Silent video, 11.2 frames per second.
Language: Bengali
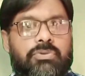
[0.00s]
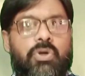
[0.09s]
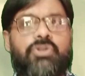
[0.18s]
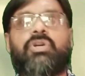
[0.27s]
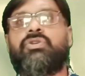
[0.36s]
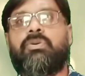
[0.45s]

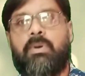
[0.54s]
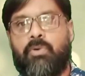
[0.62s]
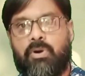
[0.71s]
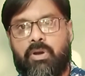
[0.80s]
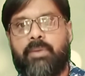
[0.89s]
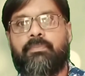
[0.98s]
সচরাচর
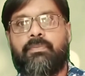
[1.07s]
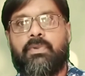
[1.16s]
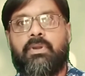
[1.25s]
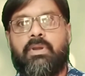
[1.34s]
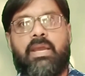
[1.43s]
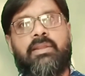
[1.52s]
ব্যবহার হয়
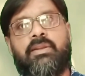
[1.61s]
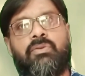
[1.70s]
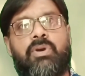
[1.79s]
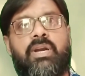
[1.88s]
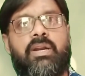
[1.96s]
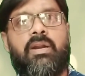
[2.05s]
এক্ষেত্রে
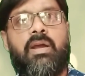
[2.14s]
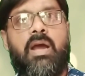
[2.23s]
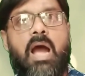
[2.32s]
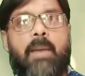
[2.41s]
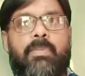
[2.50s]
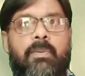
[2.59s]
ধরে নিন
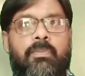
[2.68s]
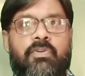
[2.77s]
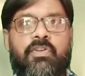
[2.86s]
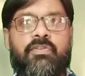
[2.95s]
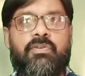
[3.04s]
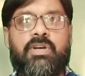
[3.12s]
আপনার
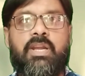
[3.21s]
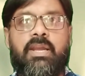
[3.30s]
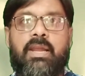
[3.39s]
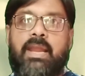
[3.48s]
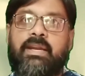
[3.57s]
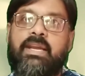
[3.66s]
প্রসেসরটি
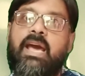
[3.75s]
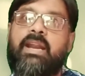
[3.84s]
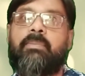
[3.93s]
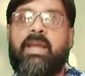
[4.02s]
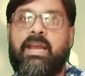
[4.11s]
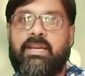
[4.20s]
একটি
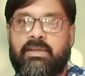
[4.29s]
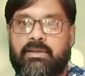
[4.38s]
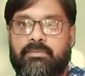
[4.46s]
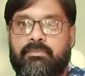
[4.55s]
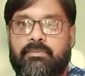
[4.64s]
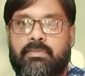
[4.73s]
গাড়ির মেকানিক
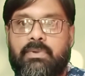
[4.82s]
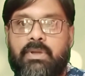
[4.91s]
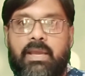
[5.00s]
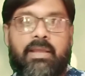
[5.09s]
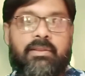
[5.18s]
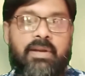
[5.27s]

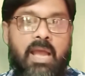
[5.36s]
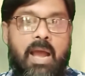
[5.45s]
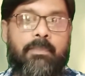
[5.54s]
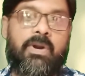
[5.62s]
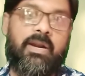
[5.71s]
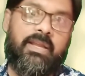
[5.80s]
এক্ষেত্রে
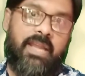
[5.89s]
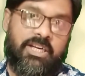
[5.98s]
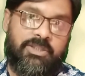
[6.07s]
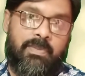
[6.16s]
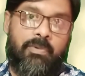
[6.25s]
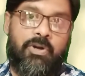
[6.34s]
আপনার
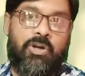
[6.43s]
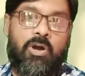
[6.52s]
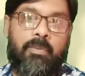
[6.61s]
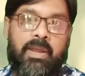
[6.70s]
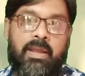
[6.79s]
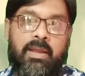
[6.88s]
ক্যাশ মেমোরিটি
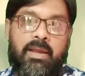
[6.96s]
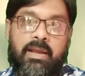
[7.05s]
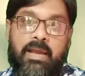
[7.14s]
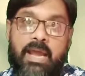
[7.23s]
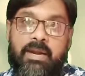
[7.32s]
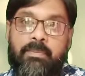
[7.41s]
হবে
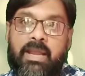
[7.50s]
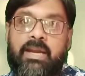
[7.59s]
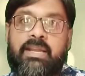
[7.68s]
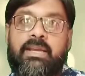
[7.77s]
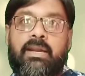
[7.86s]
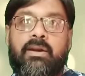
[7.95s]
গাড়ির
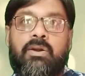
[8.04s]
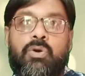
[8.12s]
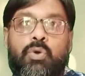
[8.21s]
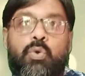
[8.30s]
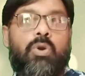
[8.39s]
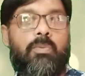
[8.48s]
মেকানিকের
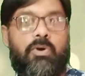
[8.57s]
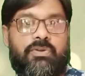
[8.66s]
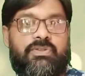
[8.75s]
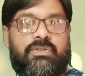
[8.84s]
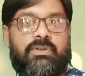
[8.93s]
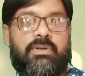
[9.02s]
টুল
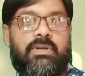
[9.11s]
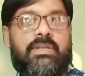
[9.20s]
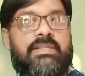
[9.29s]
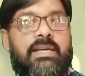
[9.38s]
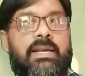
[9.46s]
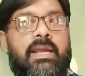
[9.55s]
বক্স
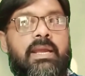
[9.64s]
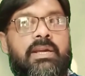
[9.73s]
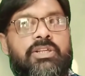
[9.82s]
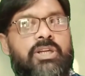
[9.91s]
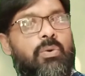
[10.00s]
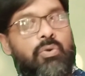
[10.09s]
যেখানে
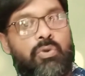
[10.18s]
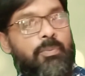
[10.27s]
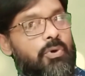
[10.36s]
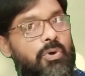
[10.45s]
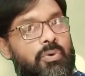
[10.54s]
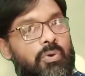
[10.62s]
সে
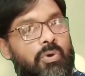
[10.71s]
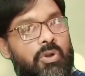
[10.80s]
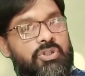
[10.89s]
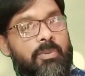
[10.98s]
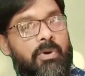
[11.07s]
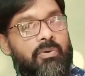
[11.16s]
গুরুত্বপূর্ণ
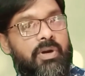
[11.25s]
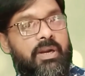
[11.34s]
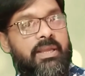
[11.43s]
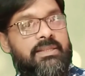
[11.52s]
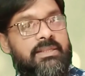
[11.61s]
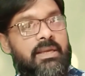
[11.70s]
টুলগুলো জমা করে
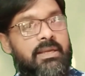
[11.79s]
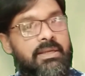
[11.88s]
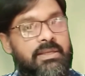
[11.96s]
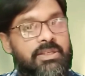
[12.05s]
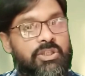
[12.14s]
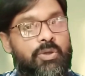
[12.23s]
রেখেছে
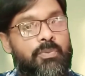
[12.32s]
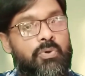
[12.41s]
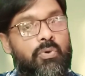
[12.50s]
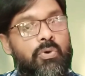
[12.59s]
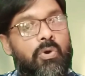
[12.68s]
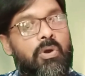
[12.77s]
যেসব
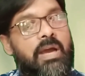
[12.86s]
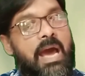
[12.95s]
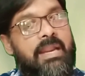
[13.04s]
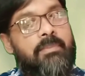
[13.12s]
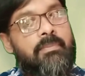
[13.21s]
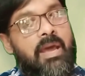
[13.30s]
টুলগুলো
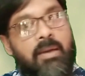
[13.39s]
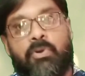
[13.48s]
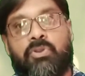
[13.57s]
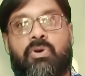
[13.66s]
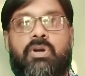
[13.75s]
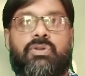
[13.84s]
গাড়ি
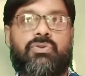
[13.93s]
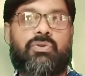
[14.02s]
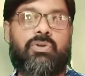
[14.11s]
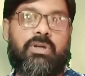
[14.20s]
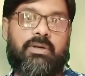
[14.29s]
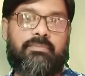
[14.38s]
মেরামত করার জন্য
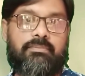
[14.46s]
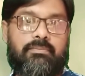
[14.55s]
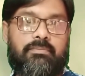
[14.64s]
দরকার